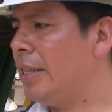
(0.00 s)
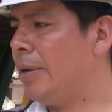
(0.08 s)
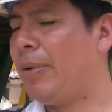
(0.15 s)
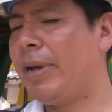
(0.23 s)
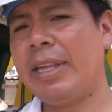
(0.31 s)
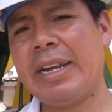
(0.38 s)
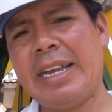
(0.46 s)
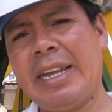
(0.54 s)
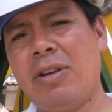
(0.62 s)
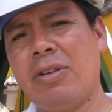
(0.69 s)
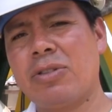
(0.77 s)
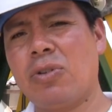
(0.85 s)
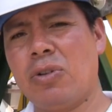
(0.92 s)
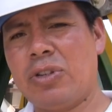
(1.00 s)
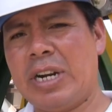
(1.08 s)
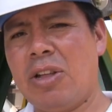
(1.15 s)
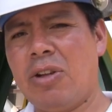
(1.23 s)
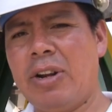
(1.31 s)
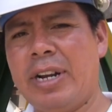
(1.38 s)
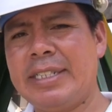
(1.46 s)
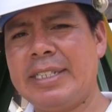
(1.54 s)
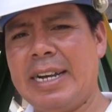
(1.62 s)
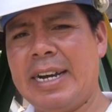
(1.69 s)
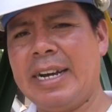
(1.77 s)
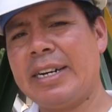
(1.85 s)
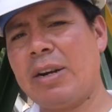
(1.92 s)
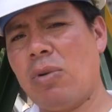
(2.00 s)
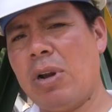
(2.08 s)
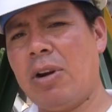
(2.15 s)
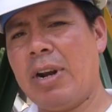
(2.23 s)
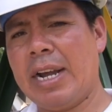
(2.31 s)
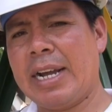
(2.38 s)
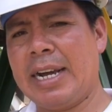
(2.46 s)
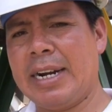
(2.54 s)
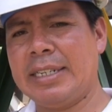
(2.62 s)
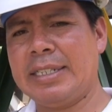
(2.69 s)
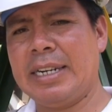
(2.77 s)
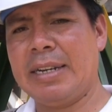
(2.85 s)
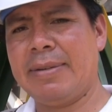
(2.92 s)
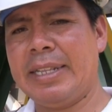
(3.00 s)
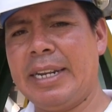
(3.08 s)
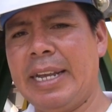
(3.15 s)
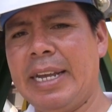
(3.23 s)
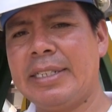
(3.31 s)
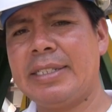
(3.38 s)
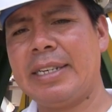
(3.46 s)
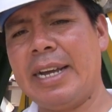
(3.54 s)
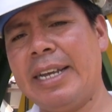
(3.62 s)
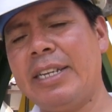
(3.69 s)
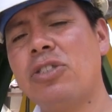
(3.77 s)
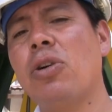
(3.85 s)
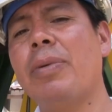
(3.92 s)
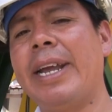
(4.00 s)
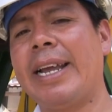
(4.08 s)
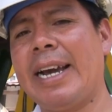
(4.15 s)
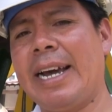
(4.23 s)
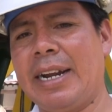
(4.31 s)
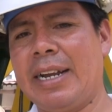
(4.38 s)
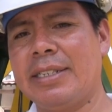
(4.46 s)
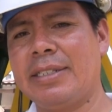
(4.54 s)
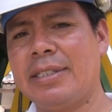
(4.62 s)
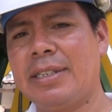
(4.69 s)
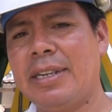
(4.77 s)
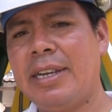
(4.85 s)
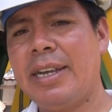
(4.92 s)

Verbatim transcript: Después de que los controladores han regulado las cargas en las baterías, hay sobrecargas,